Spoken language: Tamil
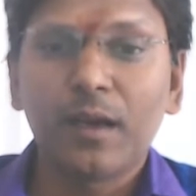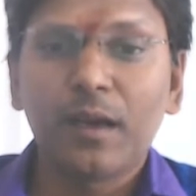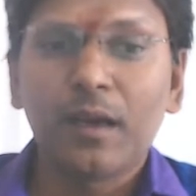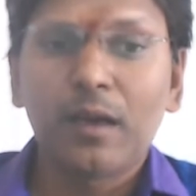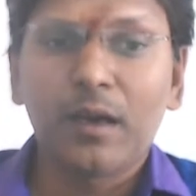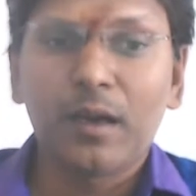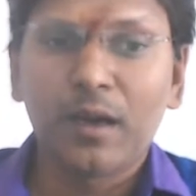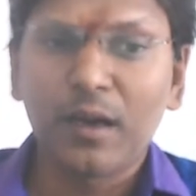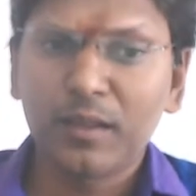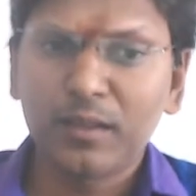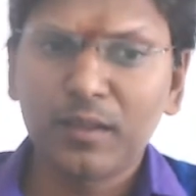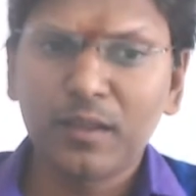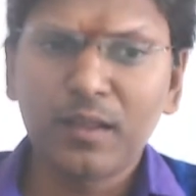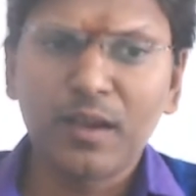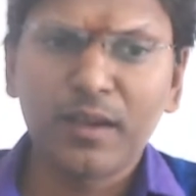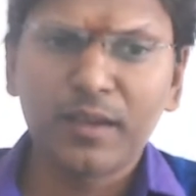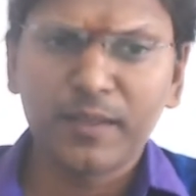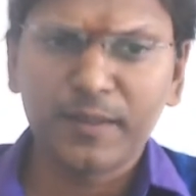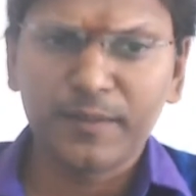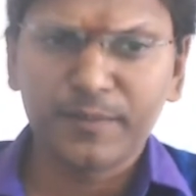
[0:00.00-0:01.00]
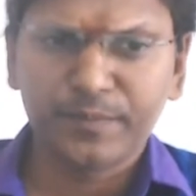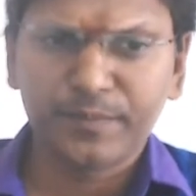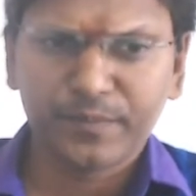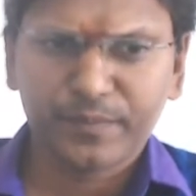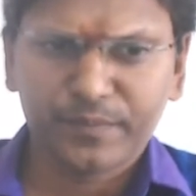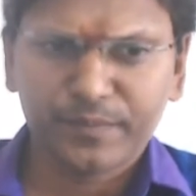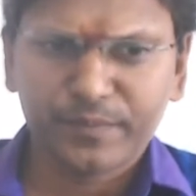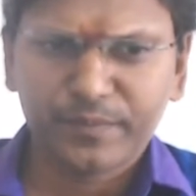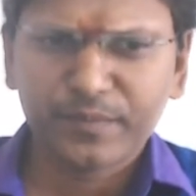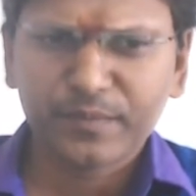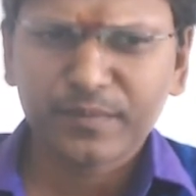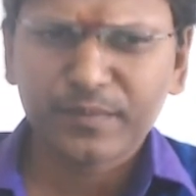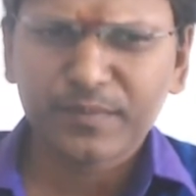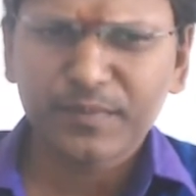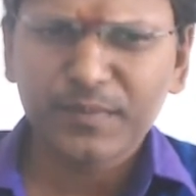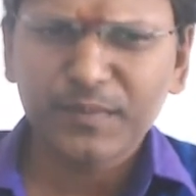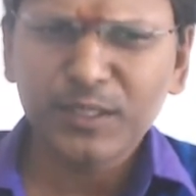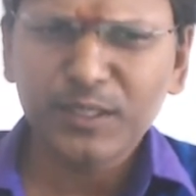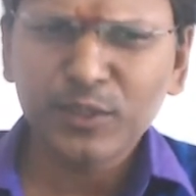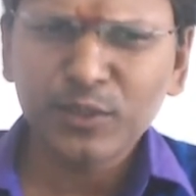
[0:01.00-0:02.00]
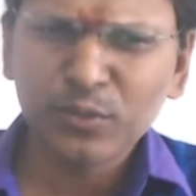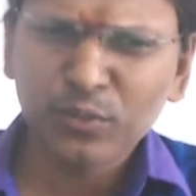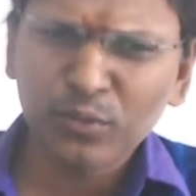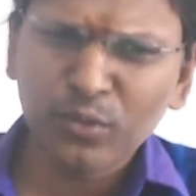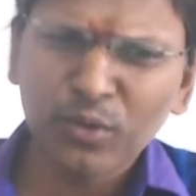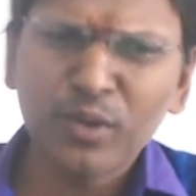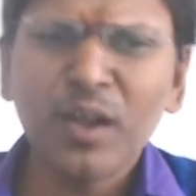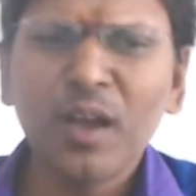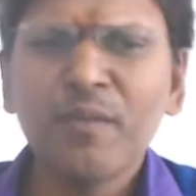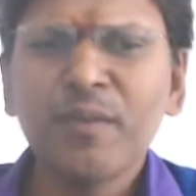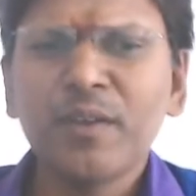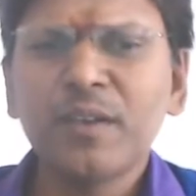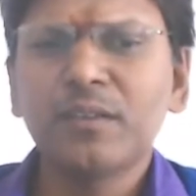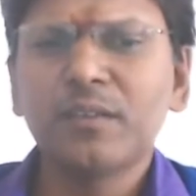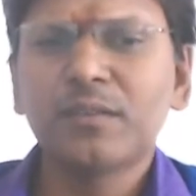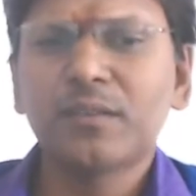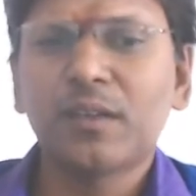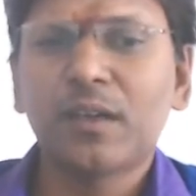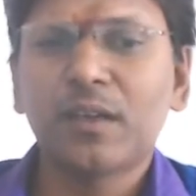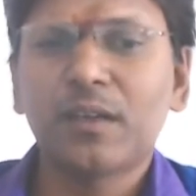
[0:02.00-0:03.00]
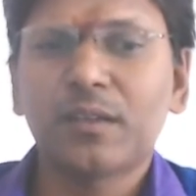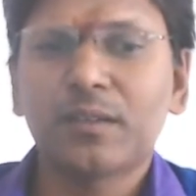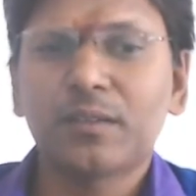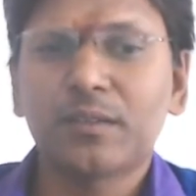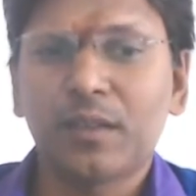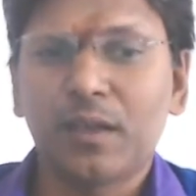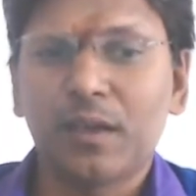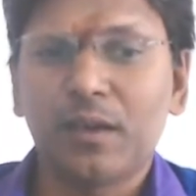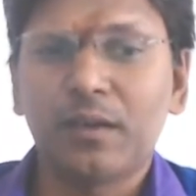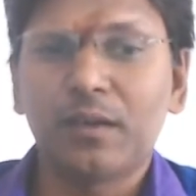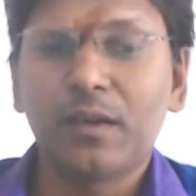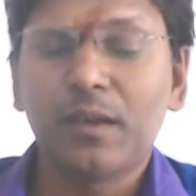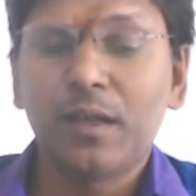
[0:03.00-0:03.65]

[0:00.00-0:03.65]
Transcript: அடுத்ததாக கொரோனாவின் தாக்கத்தால்